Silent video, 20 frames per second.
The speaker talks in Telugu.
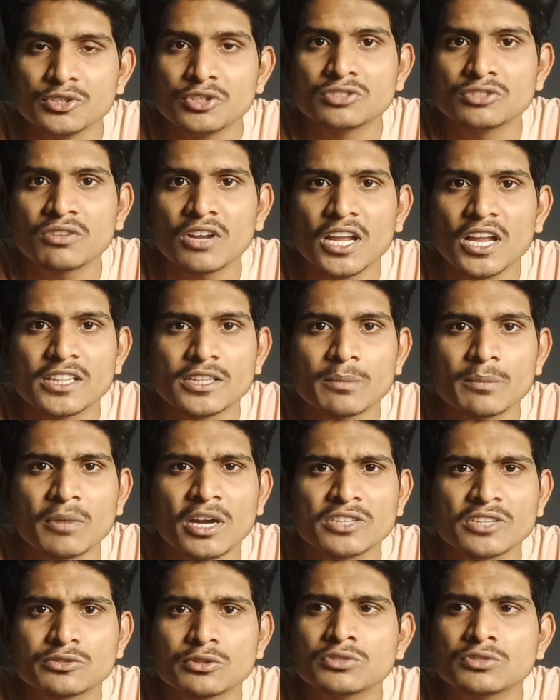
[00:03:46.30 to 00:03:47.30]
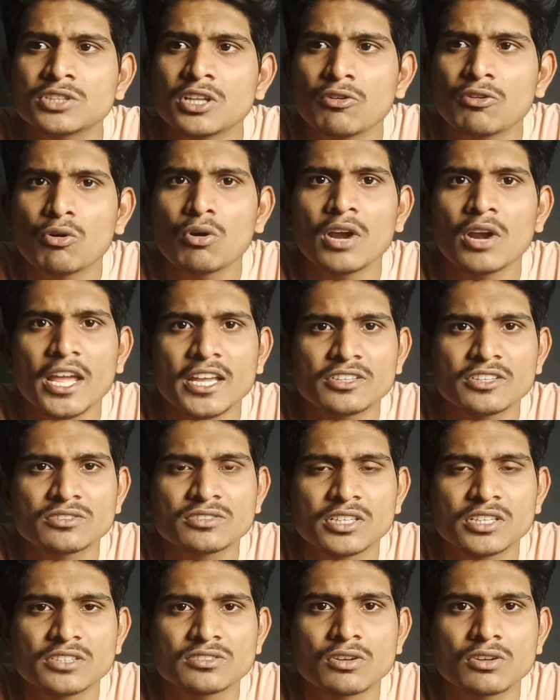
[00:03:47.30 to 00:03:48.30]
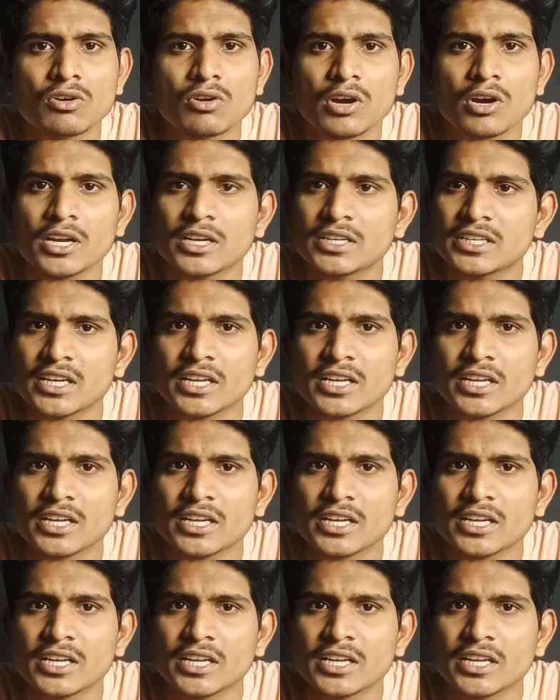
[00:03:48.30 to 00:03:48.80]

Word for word: యూస్ఫుల్ అయితే మనకి చూస్తే ఓల్డ్ ఐక్యూ సిరీస్లో కూడా